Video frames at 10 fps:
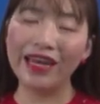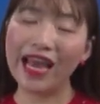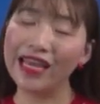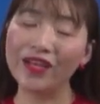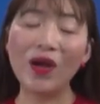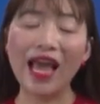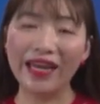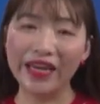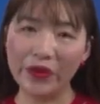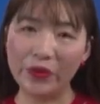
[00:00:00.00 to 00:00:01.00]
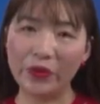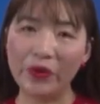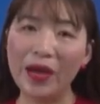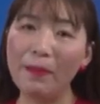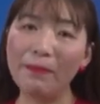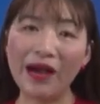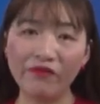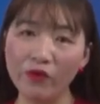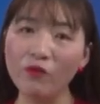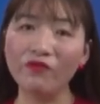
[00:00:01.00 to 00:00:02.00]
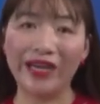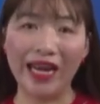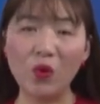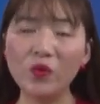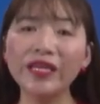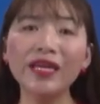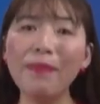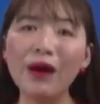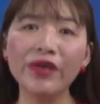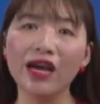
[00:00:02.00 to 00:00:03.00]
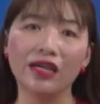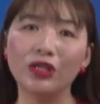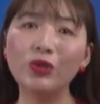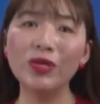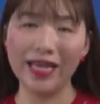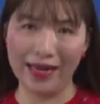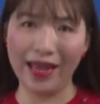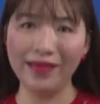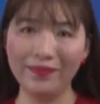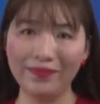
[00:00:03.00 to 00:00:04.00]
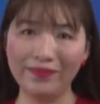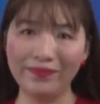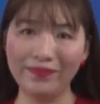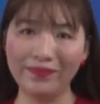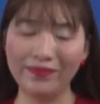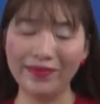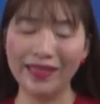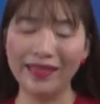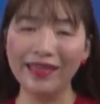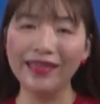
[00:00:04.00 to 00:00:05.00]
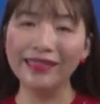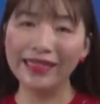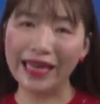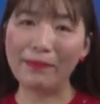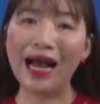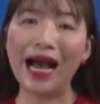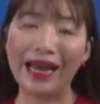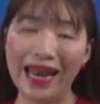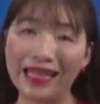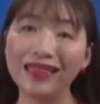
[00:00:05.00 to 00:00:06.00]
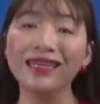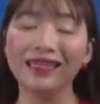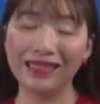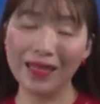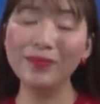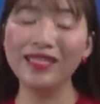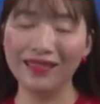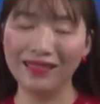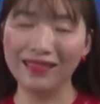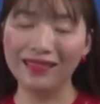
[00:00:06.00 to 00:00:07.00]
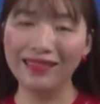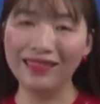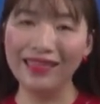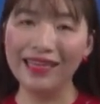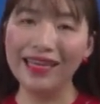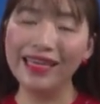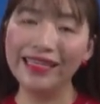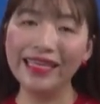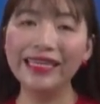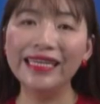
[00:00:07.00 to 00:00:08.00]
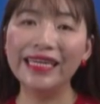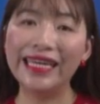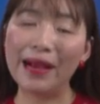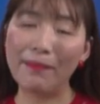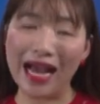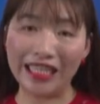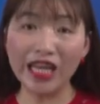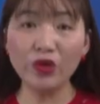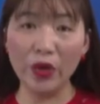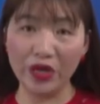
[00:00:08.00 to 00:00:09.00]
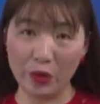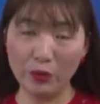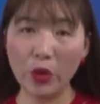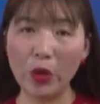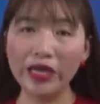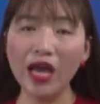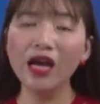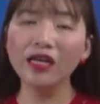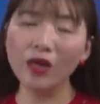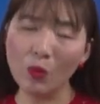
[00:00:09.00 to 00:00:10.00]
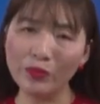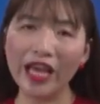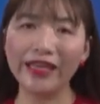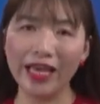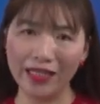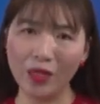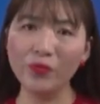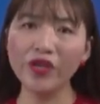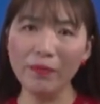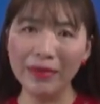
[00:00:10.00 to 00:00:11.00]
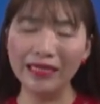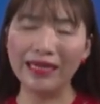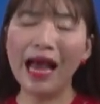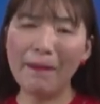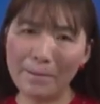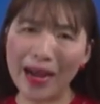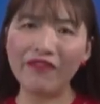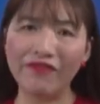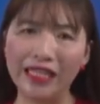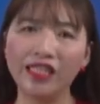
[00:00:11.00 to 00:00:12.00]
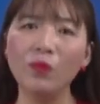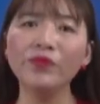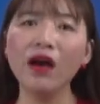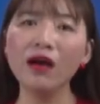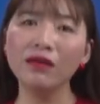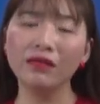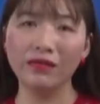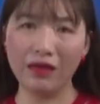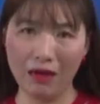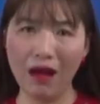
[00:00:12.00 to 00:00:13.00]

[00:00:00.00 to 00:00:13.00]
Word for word: Đây có lẽ điều mà Phùng và Đậu chưa bao giờ suy nghĩ đến. Người đàn bà đã từng tâm sự. Những người đàn bà trên thuyền chúng tôi không thể chỉ sống cho mình mà phải sống cho, cho